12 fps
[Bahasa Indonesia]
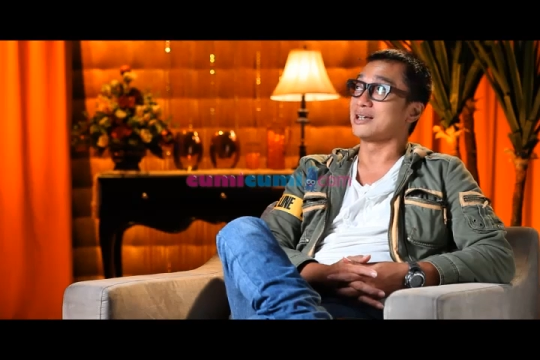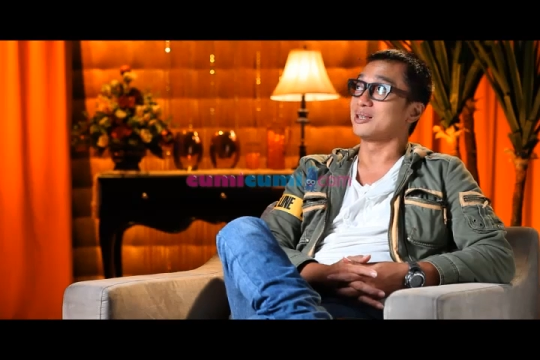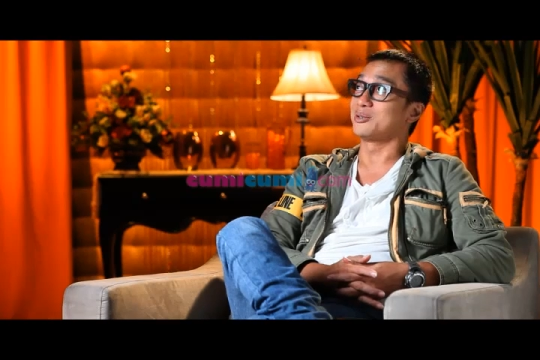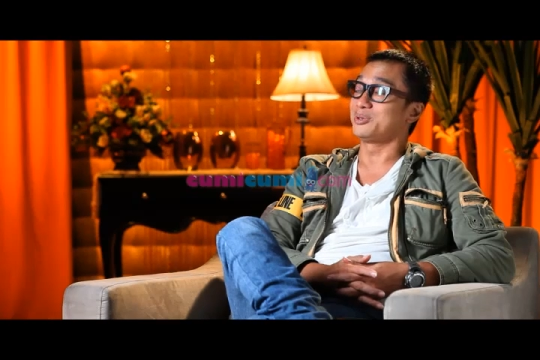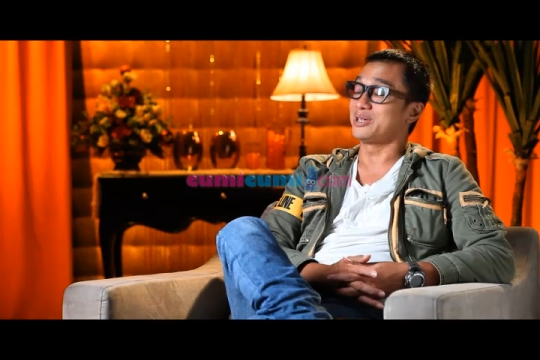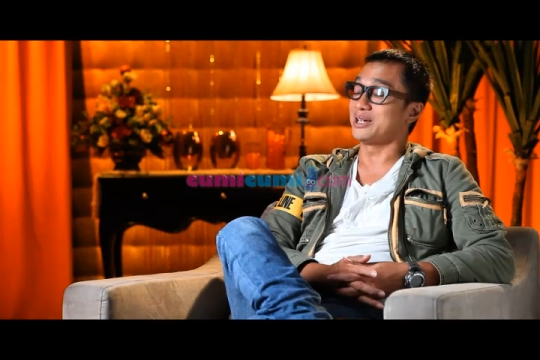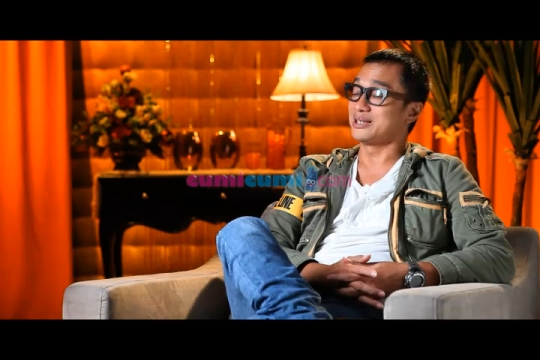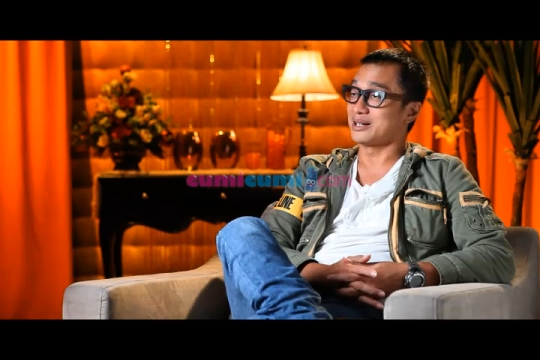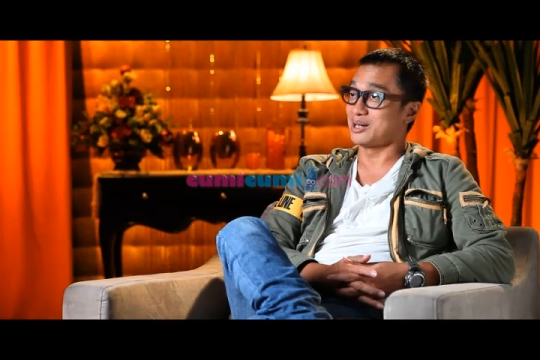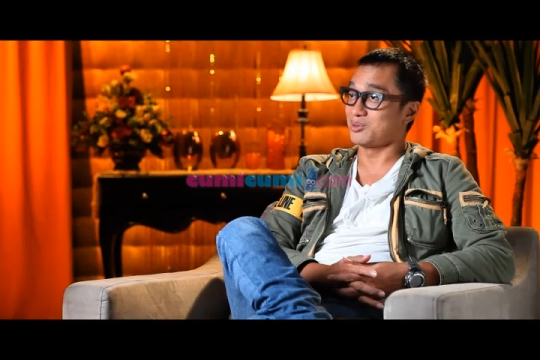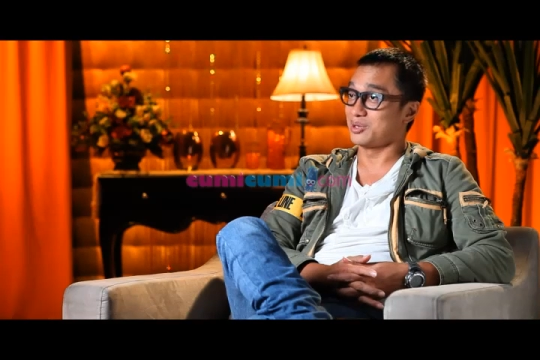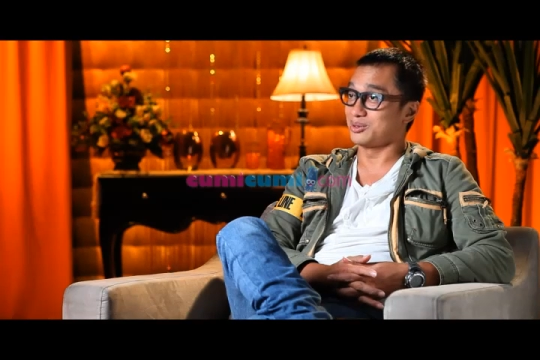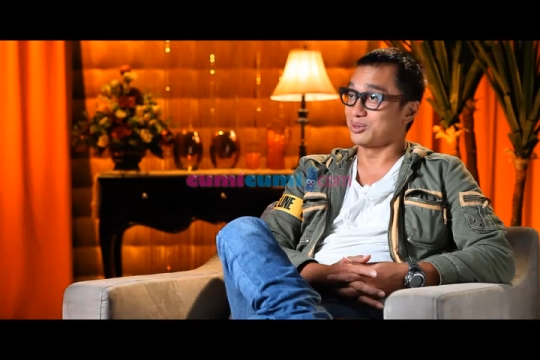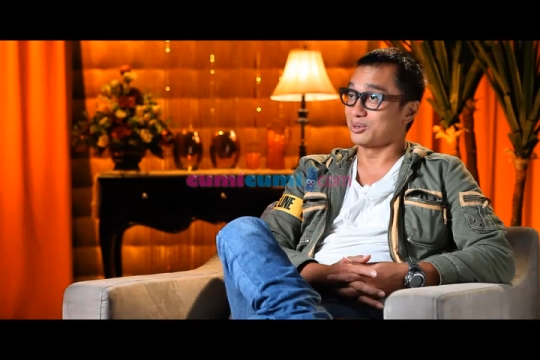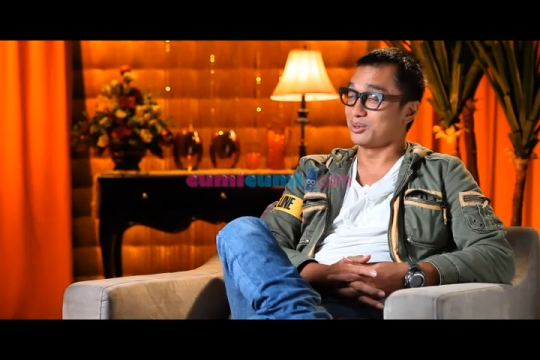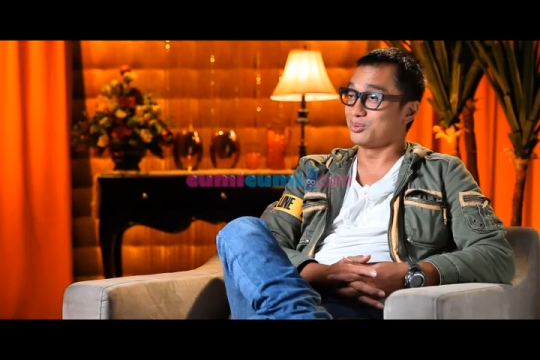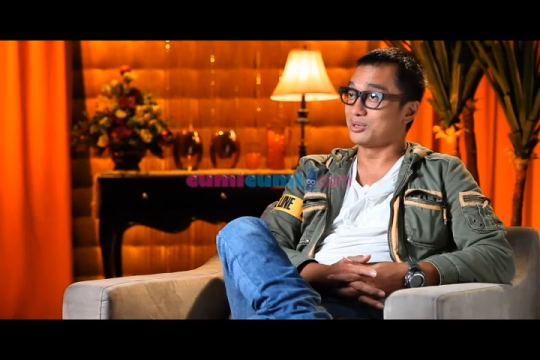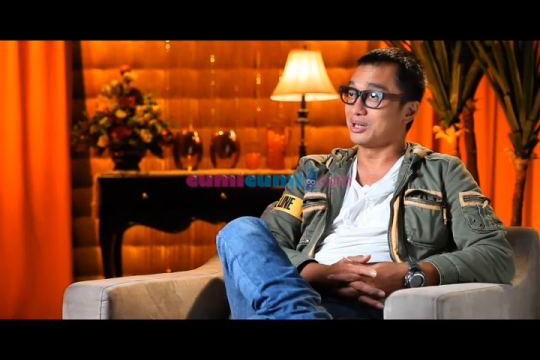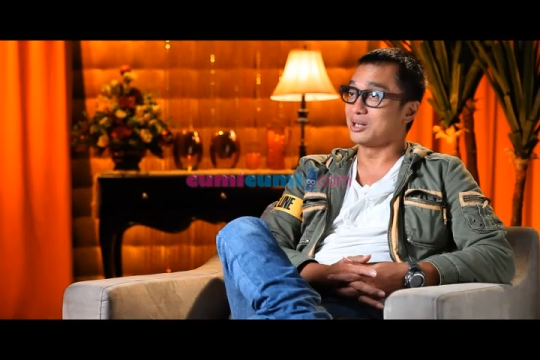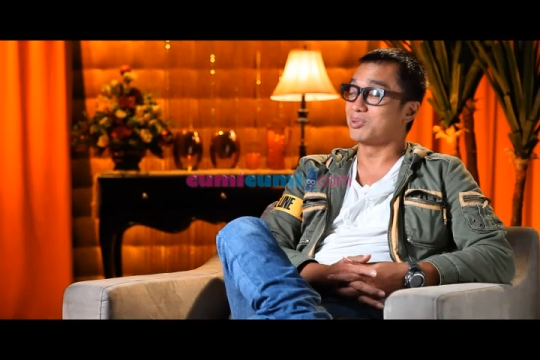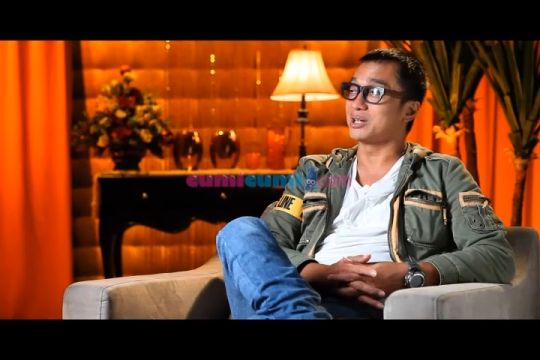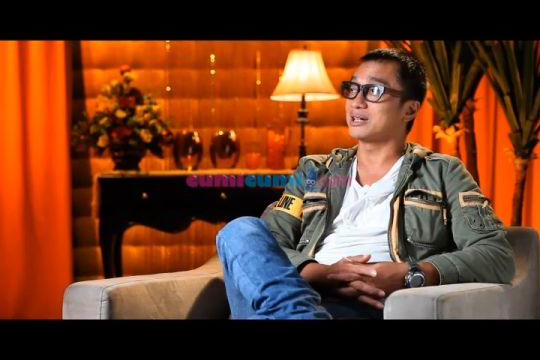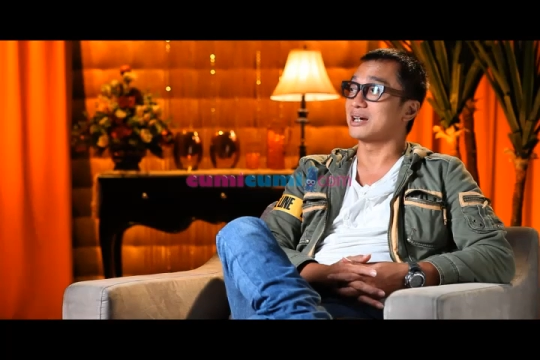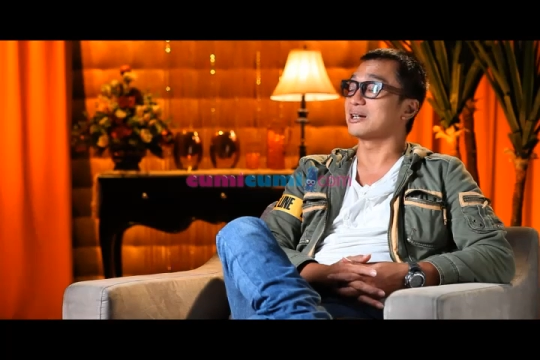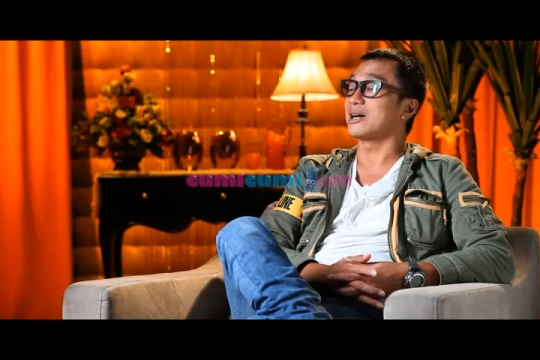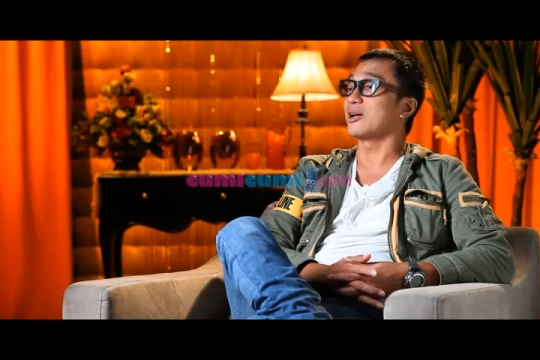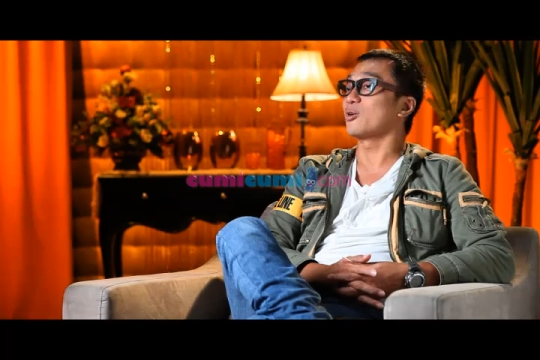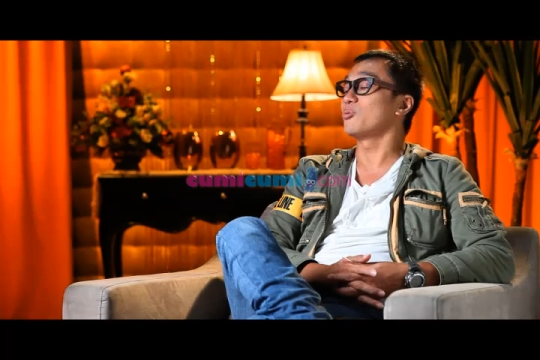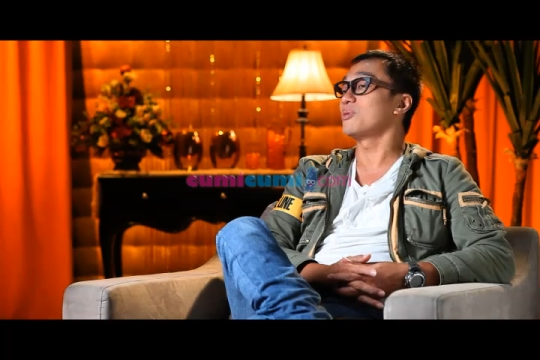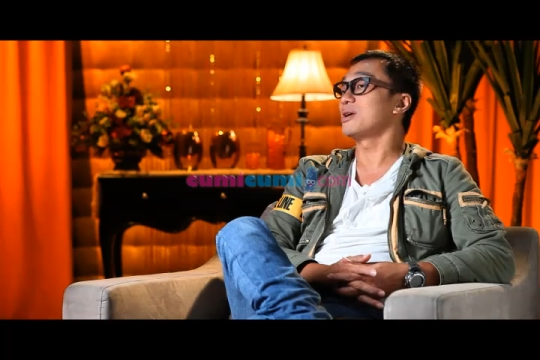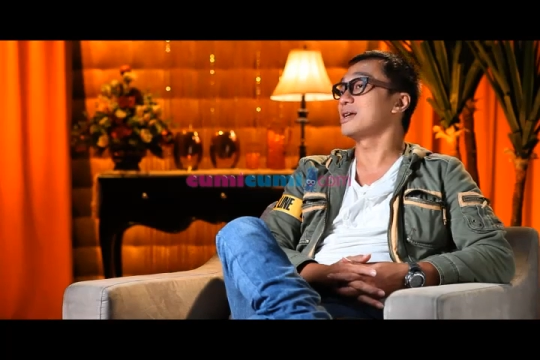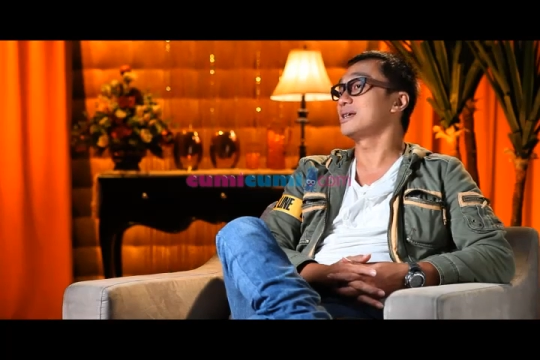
itu Ki Hajar Dewantoro udah diberikan karoma